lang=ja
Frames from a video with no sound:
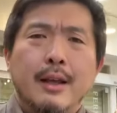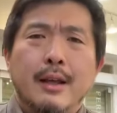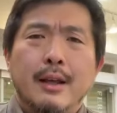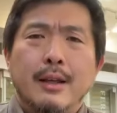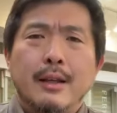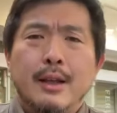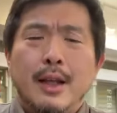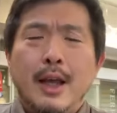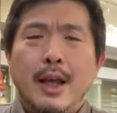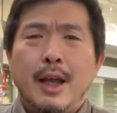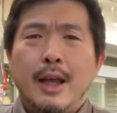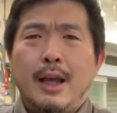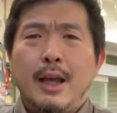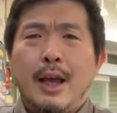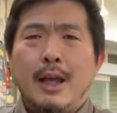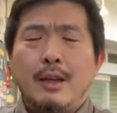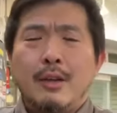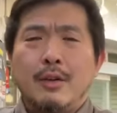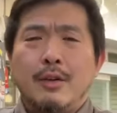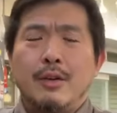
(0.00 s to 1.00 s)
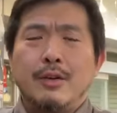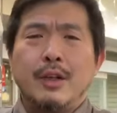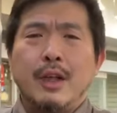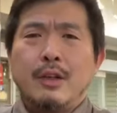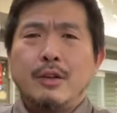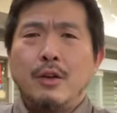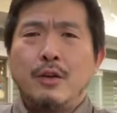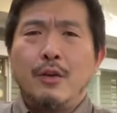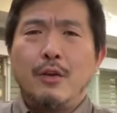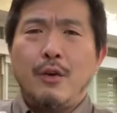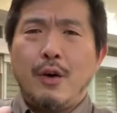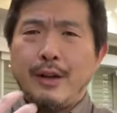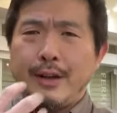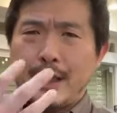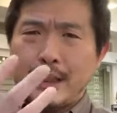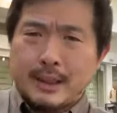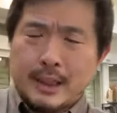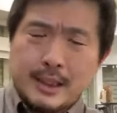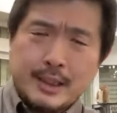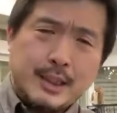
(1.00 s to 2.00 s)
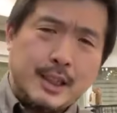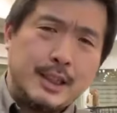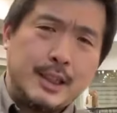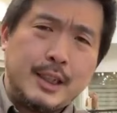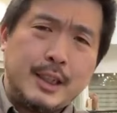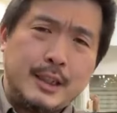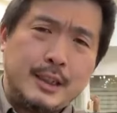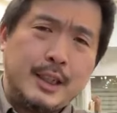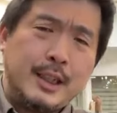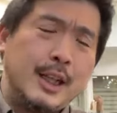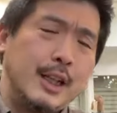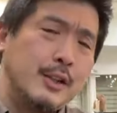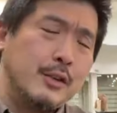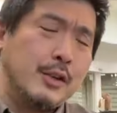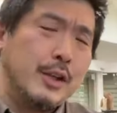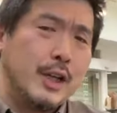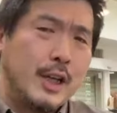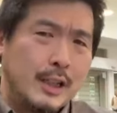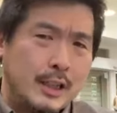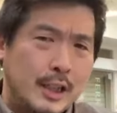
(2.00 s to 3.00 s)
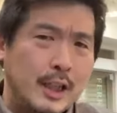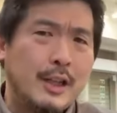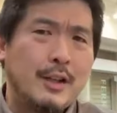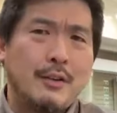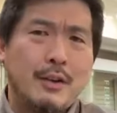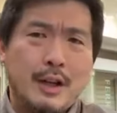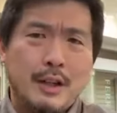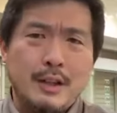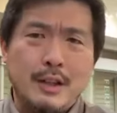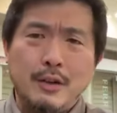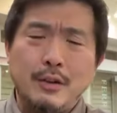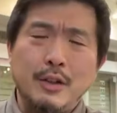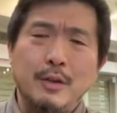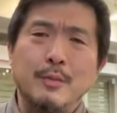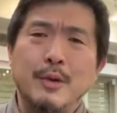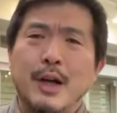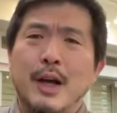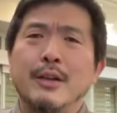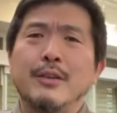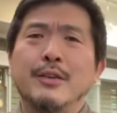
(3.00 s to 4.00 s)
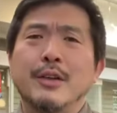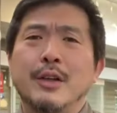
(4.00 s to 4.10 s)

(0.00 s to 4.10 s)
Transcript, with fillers: で、ネットのご案内させていただいてネットで買ったりとかってことも可能